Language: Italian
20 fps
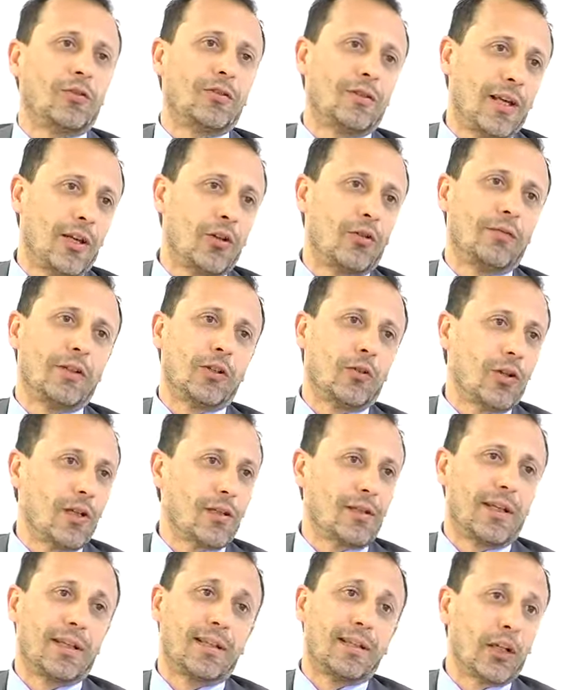
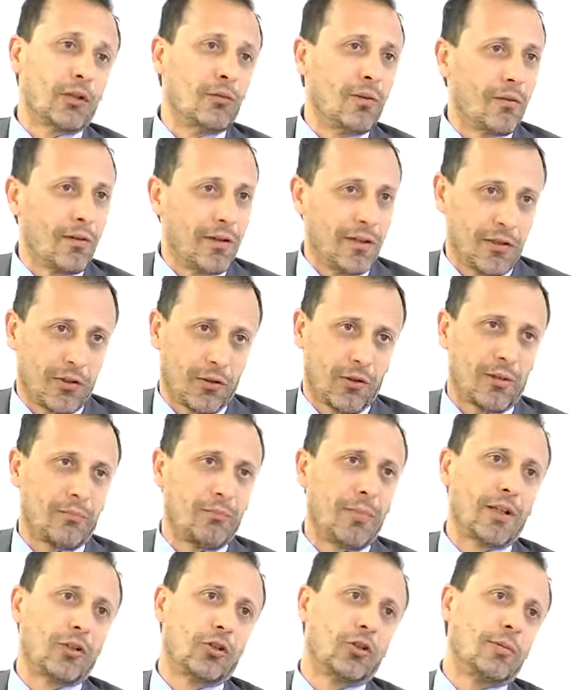0,7 come previsto dal
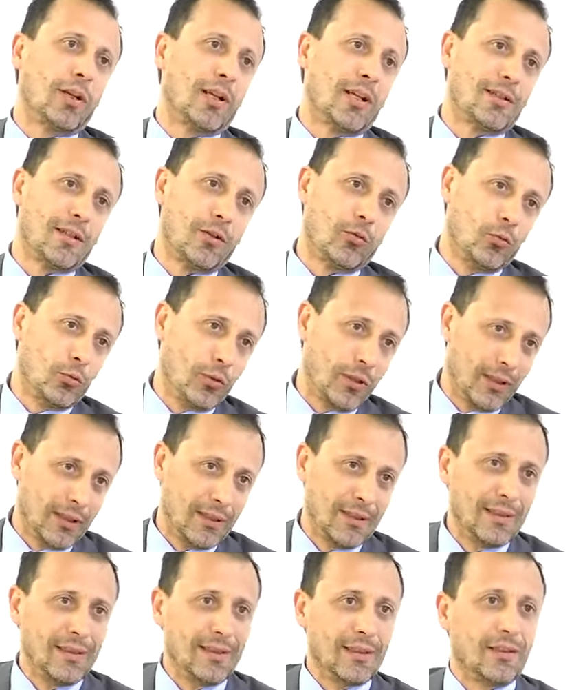patto per la
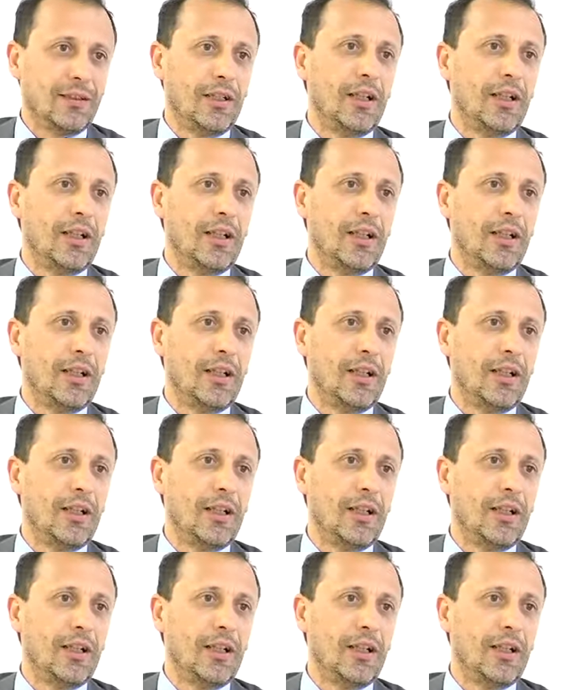salute ecco,